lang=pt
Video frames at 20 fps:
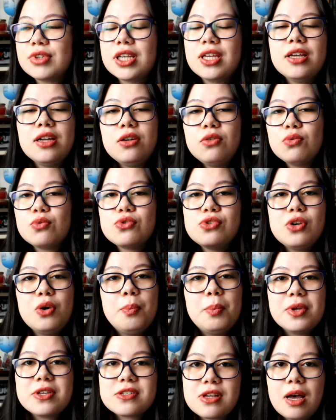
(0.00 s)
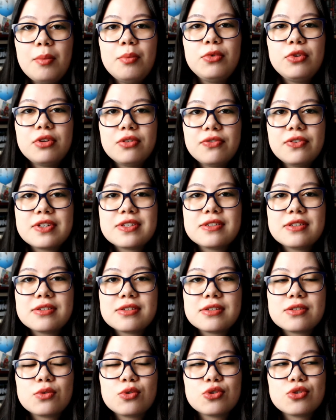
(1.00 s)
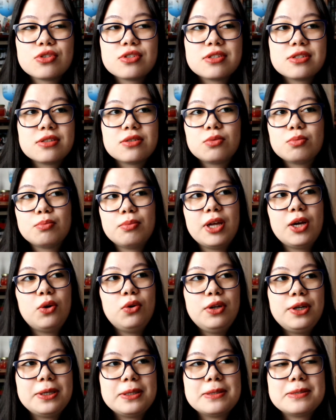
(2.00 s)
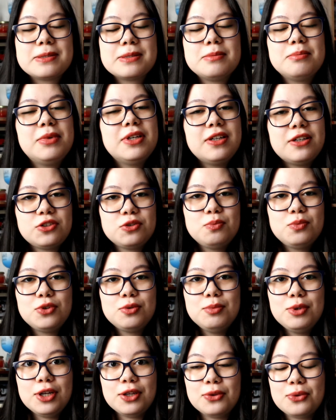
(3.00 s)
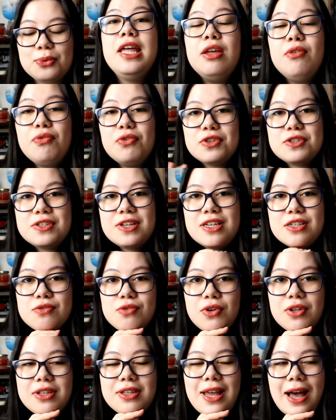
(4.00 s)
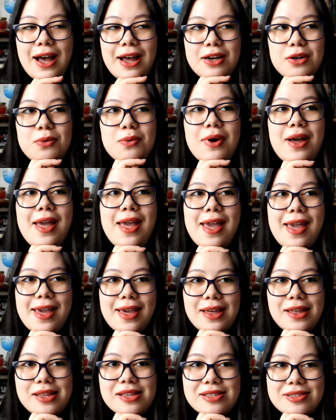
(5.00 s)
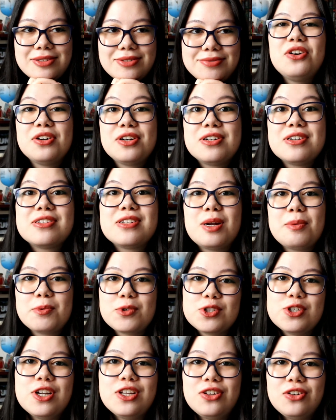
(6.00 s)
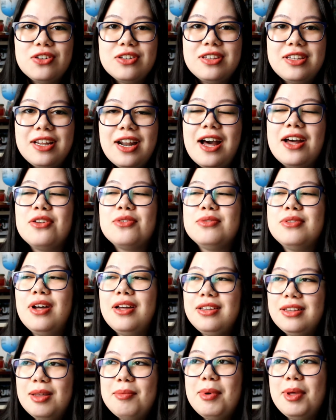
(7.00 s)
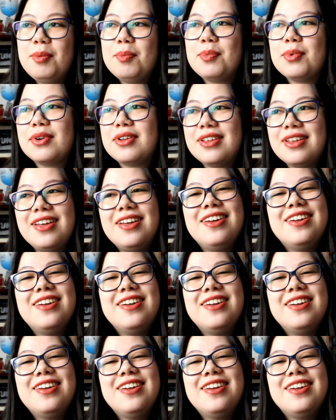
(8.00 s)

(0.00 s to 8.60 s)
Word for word: eu não consigo pensar muito em fazer essas coisas bem coloridas, mas acho muito bonito. E vocês votaram em organizar por gênero literário, ainda bem, porque